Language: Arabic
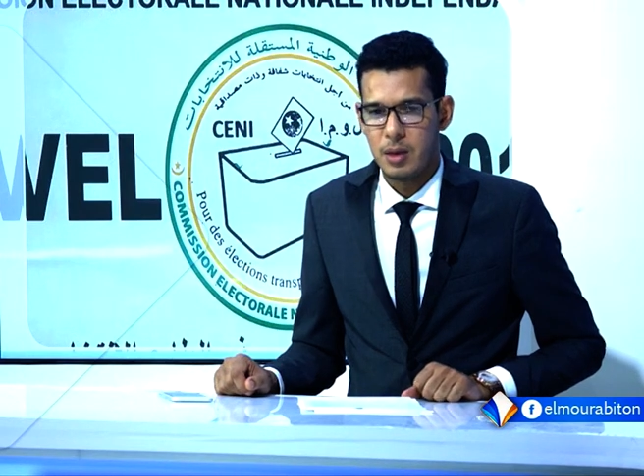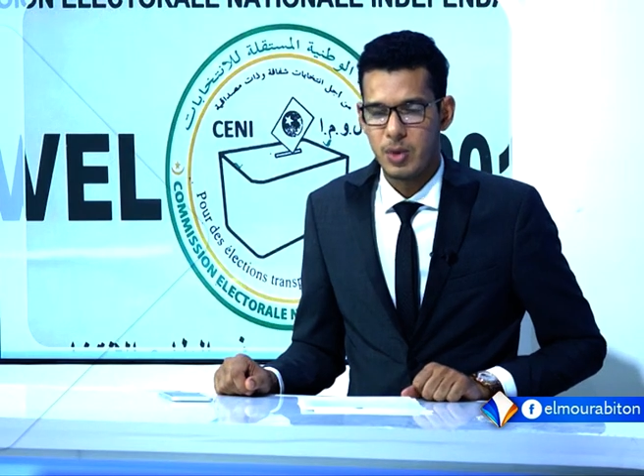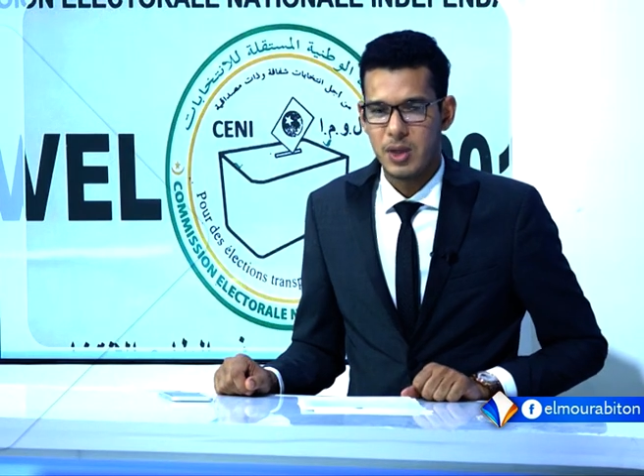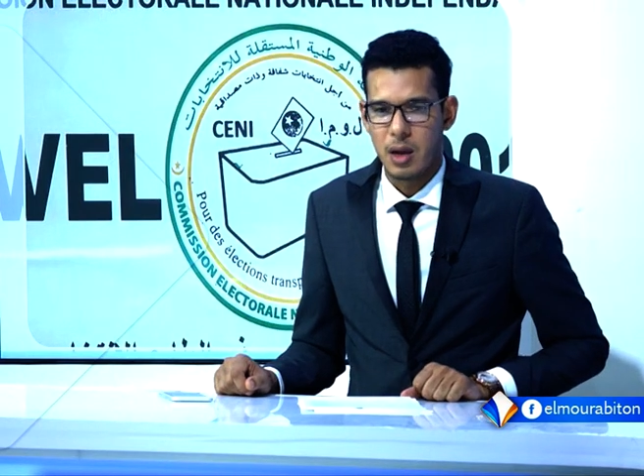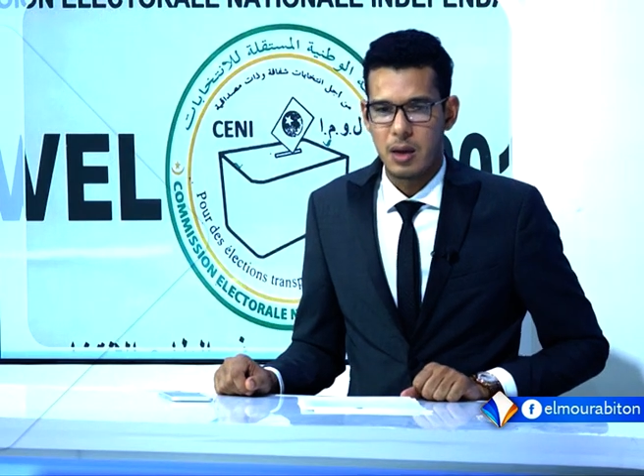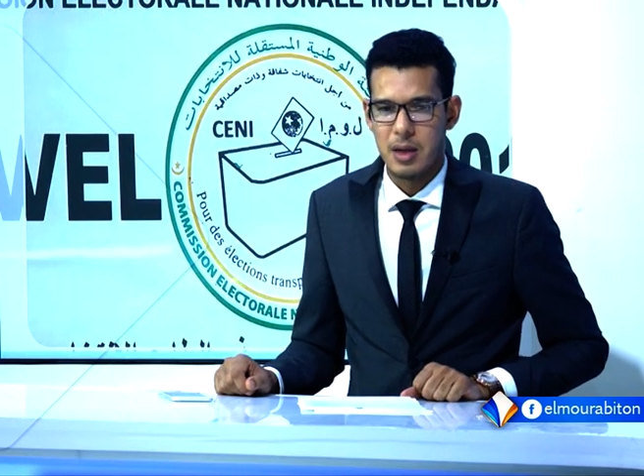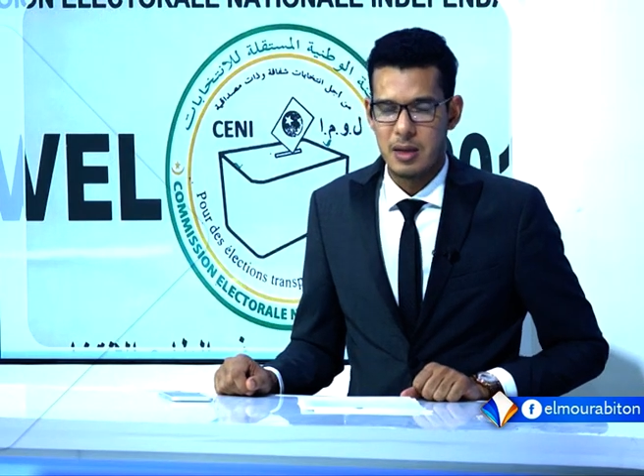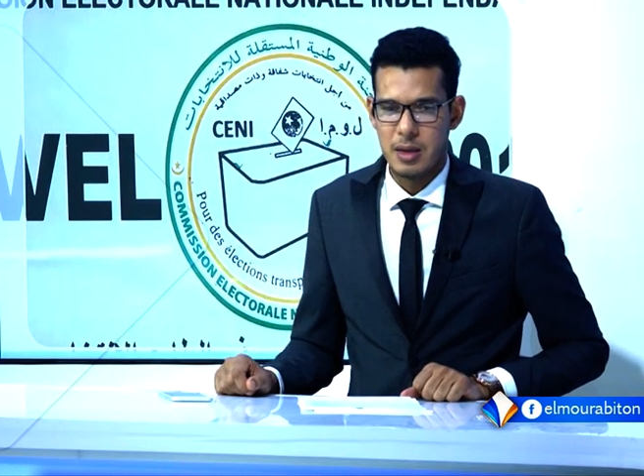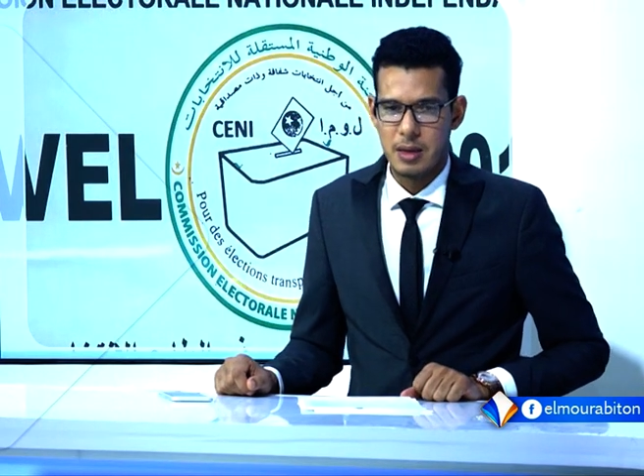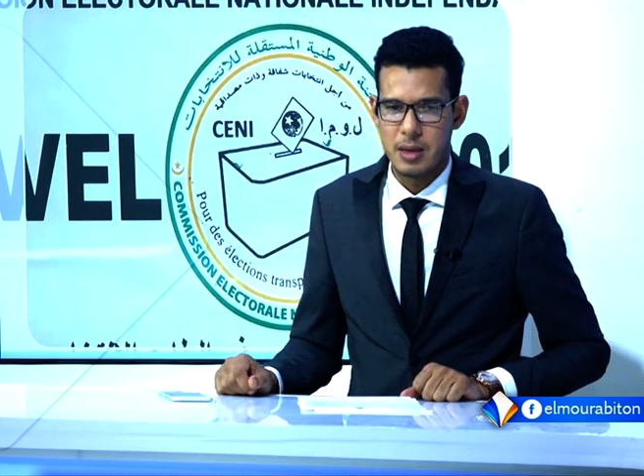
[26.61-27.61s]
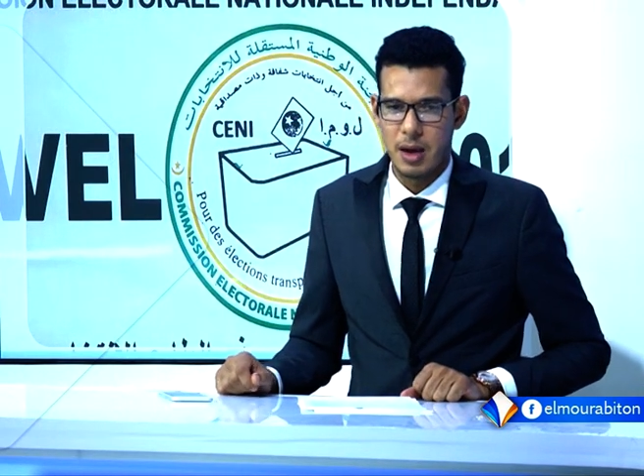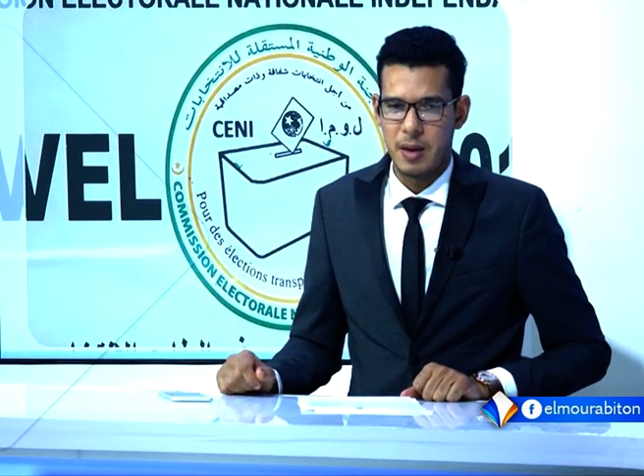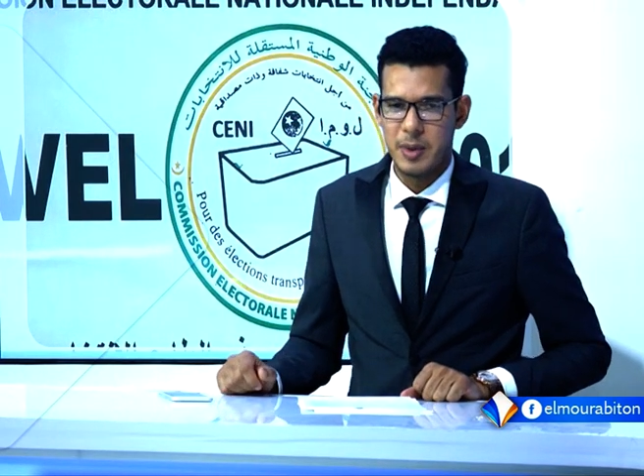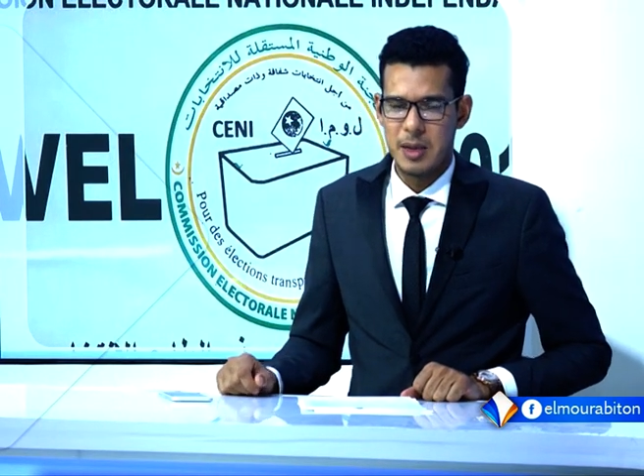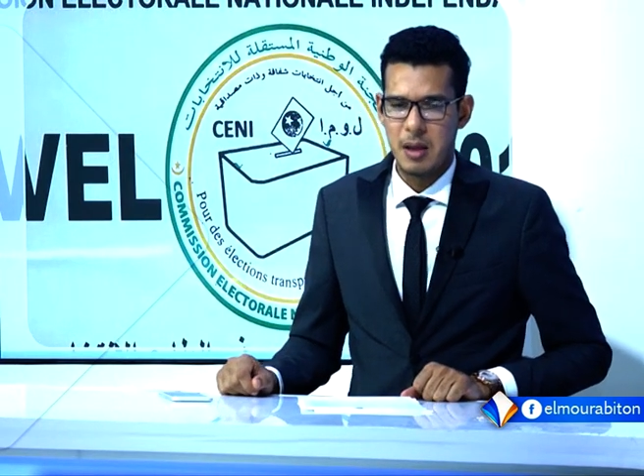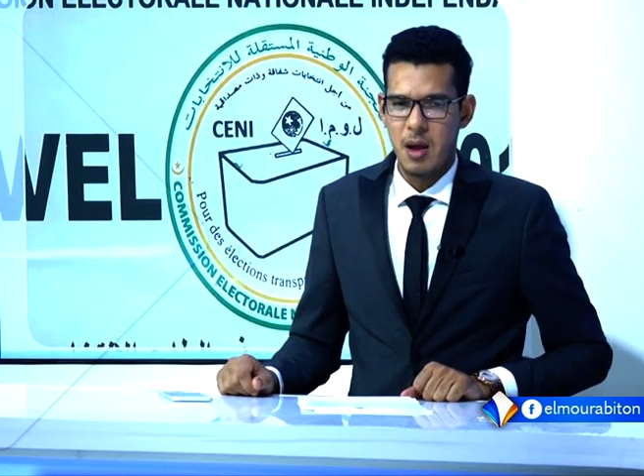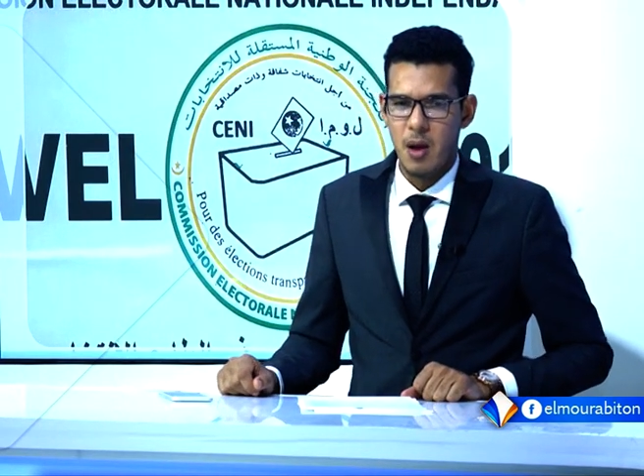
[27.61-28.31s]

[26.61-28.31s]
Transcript: المستقلة للانتخابات